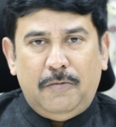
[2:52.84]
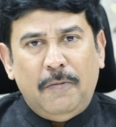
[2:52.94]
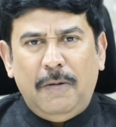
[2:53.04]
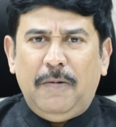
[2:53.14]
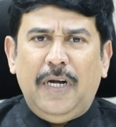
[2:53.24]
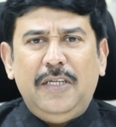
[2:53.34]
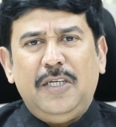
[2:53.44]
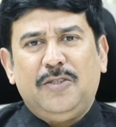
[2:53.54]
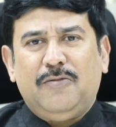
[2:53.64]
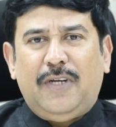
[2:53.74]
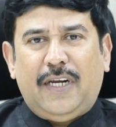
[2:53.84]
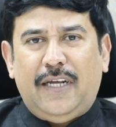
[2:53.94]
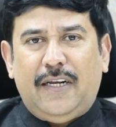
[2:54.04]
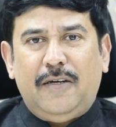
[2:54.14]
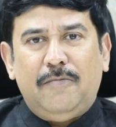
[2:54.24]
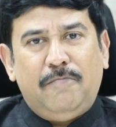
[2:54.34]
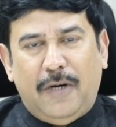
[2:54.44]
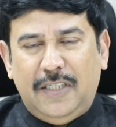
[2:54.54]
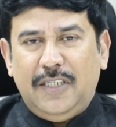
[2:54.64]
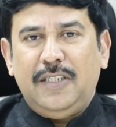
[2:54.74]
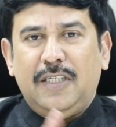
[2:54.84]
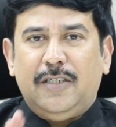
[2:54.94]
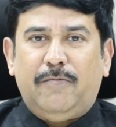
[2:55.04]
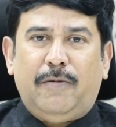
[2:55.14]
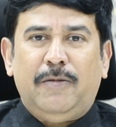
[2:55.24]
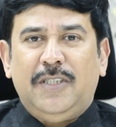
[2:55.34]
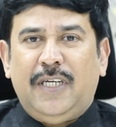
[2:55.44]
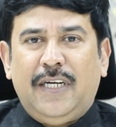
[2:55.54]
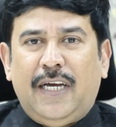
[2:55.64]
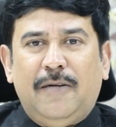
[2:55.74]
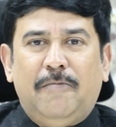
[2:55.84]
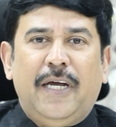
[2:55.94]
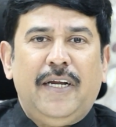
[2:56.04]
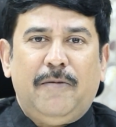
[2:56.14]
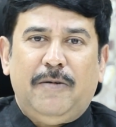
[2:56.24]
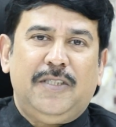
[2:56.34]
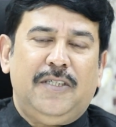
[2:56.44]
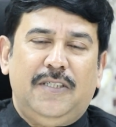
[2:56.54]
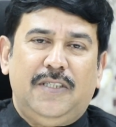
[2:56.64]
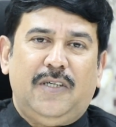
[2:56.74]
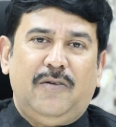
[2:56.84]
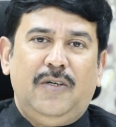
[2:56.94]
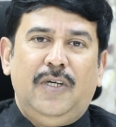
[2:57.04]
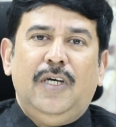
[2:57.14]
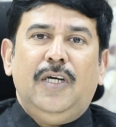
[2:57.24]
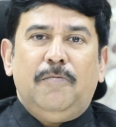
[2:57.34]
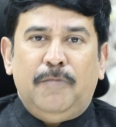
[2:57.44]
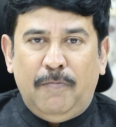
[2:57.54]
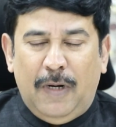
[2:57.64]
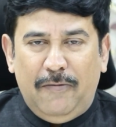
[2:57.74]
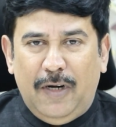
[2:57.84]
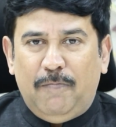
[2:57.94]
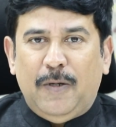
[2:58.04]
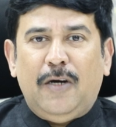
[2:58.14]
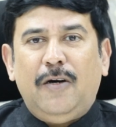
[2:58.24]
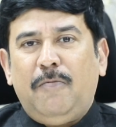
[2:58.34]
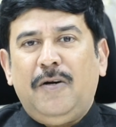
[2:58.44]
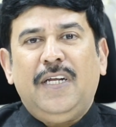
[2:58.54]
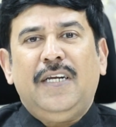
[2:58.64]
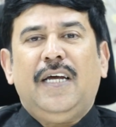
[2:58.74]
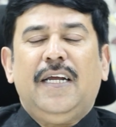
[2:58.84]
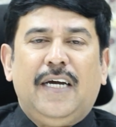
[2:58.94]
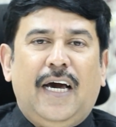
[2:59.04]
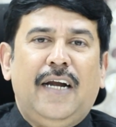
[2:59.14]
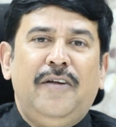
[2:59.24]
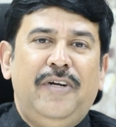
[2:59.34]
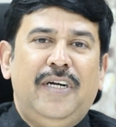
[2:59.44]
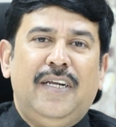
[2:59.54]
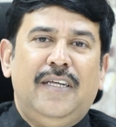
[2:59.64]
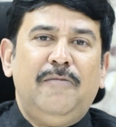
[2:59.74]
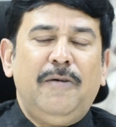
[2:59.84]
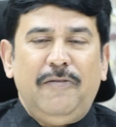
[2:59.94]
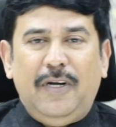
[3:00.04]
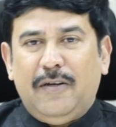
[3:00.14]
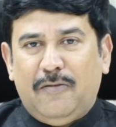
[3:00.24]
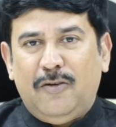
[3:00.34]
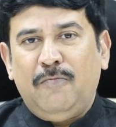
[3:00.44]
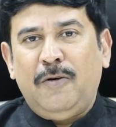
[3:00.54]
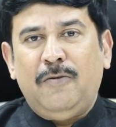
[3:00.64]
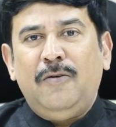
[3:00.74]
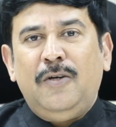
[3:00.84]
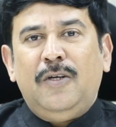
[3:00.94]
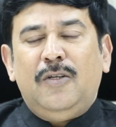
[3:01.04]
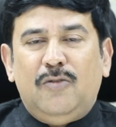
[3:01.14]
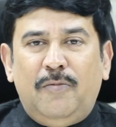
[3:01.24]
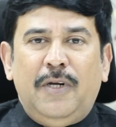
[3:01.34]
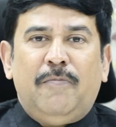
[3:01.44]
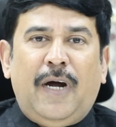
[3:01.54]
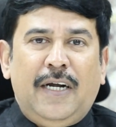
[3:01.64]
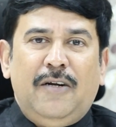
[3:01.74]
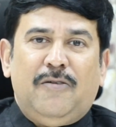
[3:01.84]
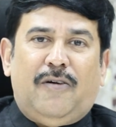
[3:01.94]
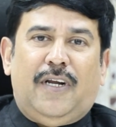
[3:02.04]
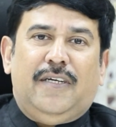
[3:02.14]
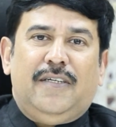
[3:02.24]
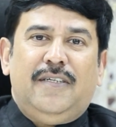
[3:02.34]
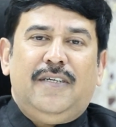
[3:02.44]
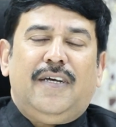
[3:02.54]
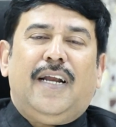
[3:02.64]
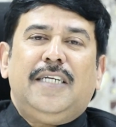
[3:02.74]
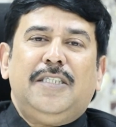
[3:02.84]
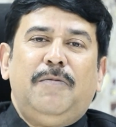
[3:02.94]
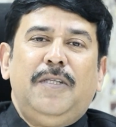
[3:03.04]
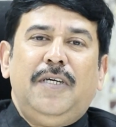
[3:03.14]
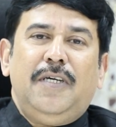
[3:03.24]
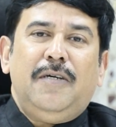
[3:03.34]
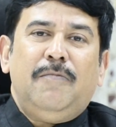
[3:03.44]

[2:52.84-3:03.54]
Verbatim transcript: మిమ్మల్ని పెళ్లి చేసుకున్నారు ఆయన పరిచయం చేశారు ప్రపంచానికి ఆయన భారీగా పరిచయం చేశారు మిమ్మల్ని వీళ్ళు పిలవకపోవటానికి గల కారణం ఏంటనేది మరి వీళ్ళ కుటుంబంతో మీరు మాట్లాడుకోవాలి రాష్ట్రపతి